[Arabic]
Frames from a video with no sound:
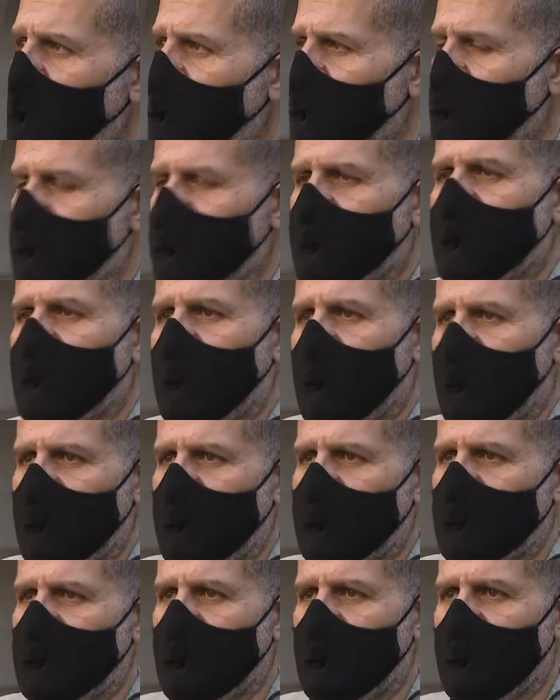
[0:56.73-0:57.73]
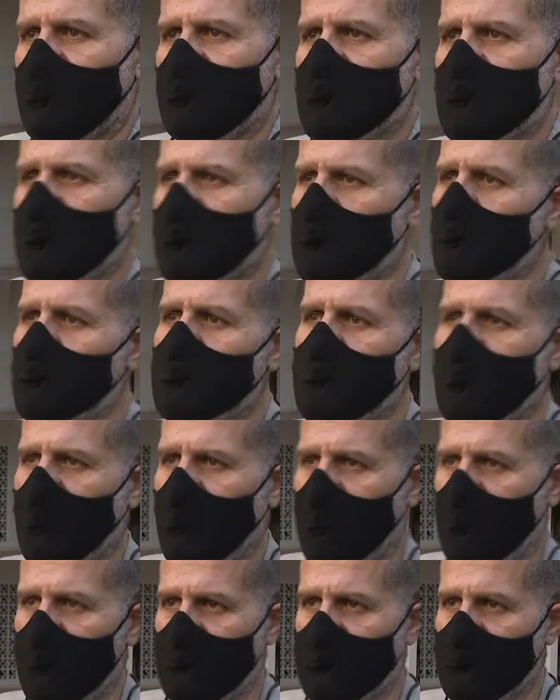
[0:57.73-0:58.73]
ليطلع على الدرج ليوصل
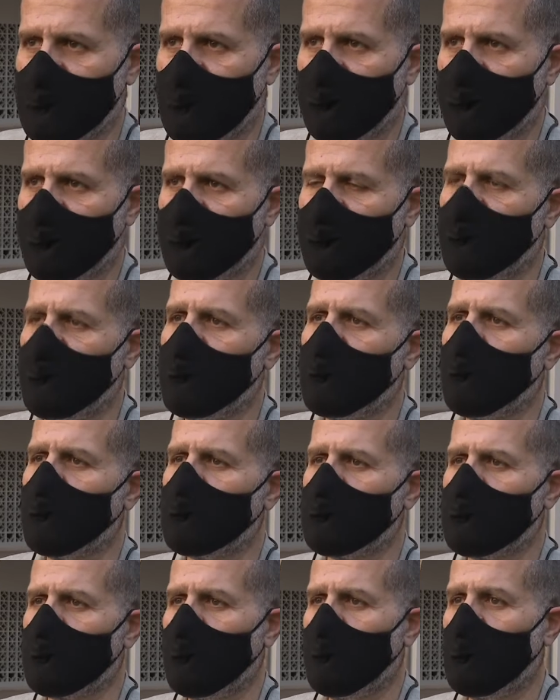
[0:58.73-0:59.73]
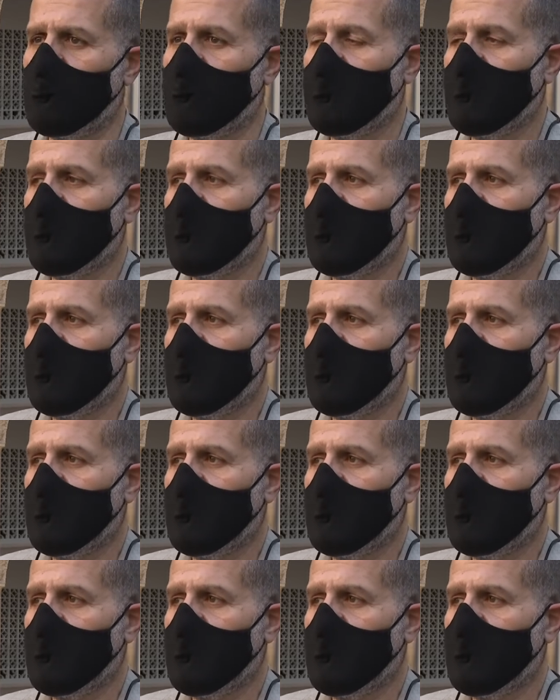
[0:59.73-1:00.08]
على الصف في كنترول